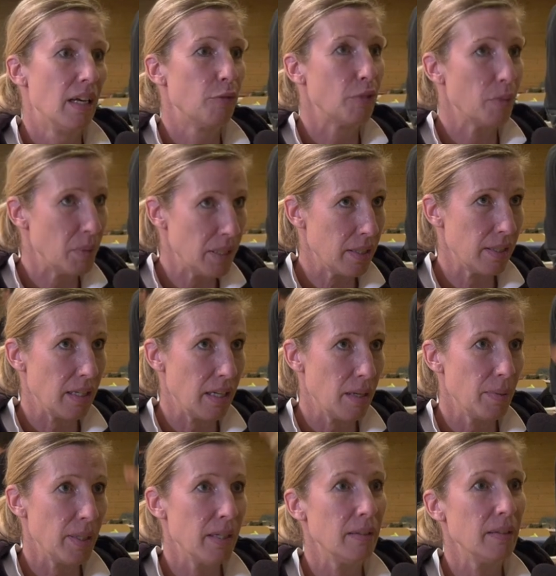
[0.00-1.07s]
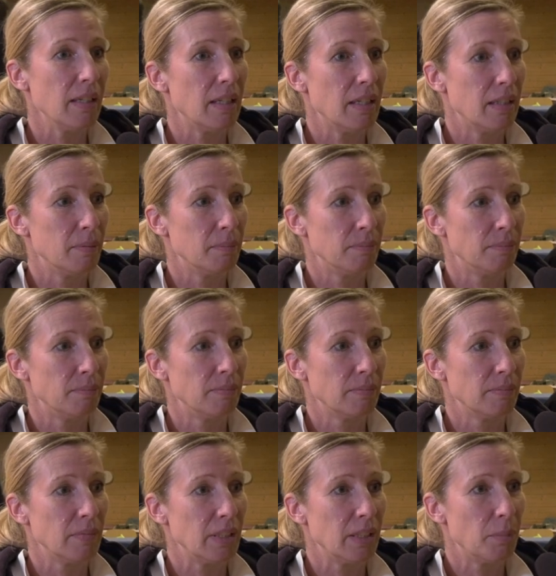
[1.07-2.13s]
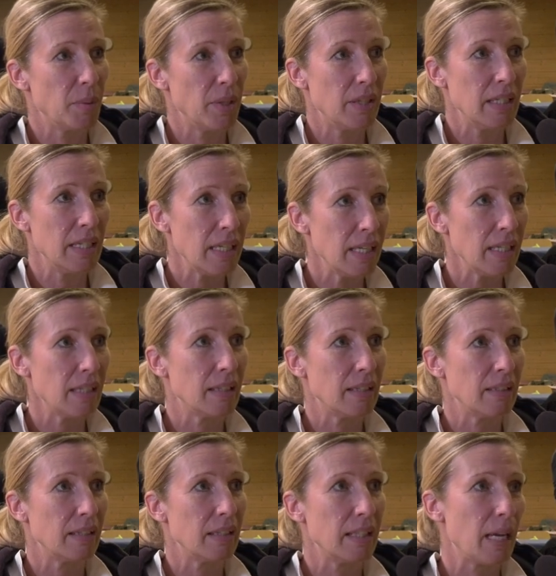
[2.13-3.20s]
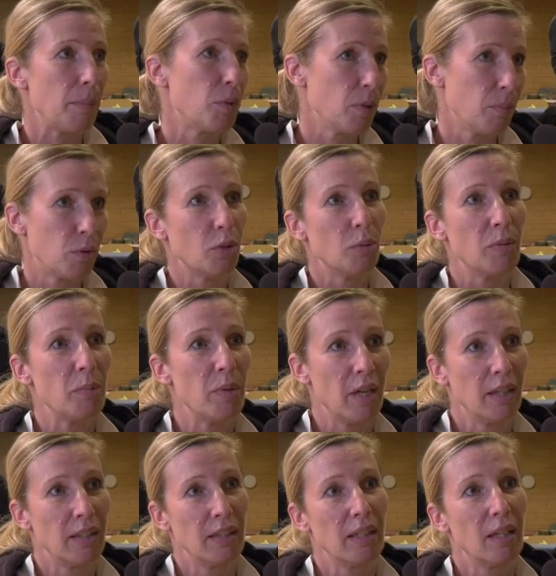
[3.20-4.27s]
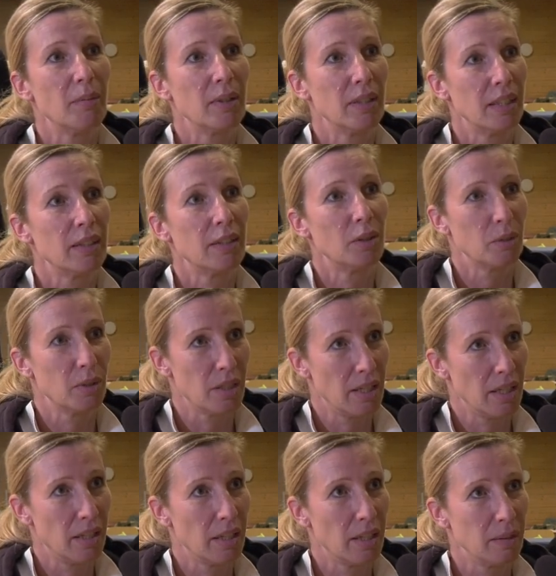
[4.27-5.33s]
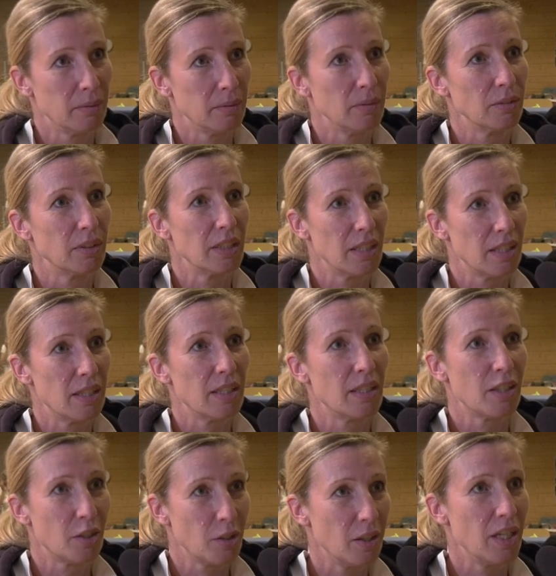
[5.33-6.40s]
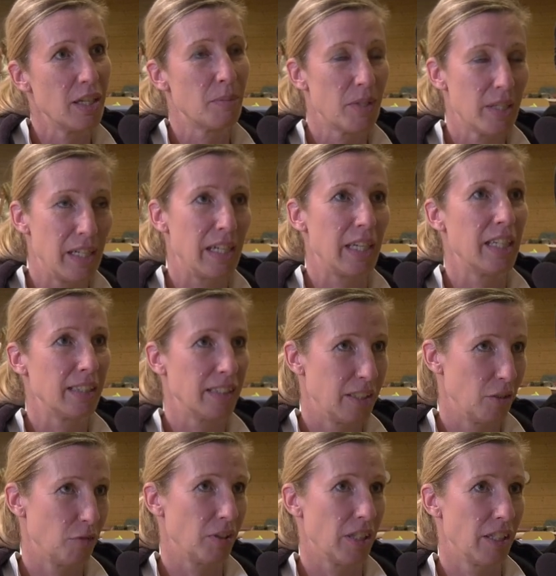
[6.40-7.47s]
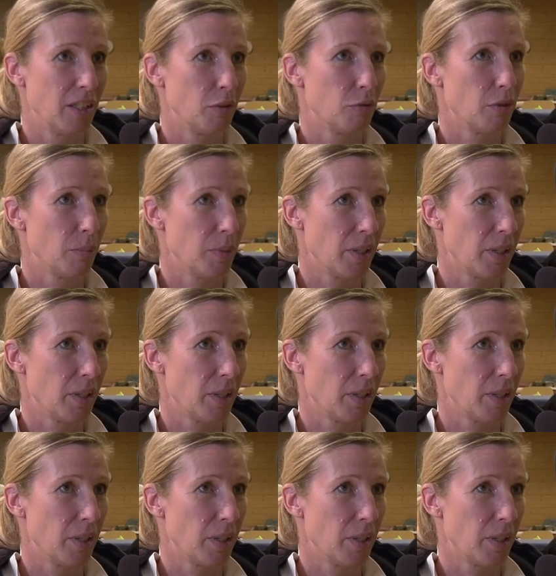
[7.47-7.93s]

vermisst habe. Ähm, ich bin nicht, ich habe Symptome behandelt, aber nicht die Ursache. Und das ist das Tolle am Zellreaktivtraining für